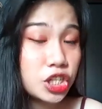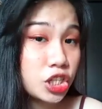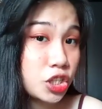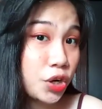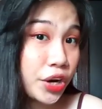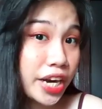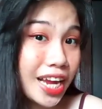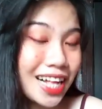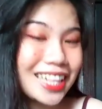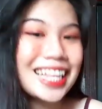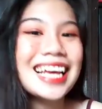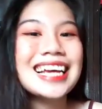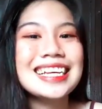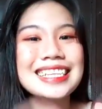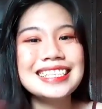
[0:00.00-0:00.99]
tutorial.
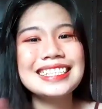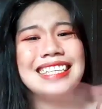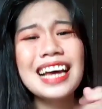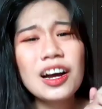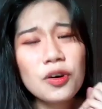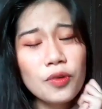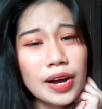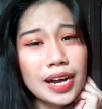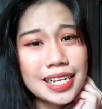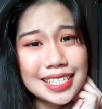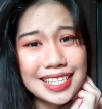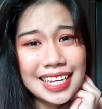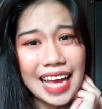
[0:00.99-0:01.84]
So once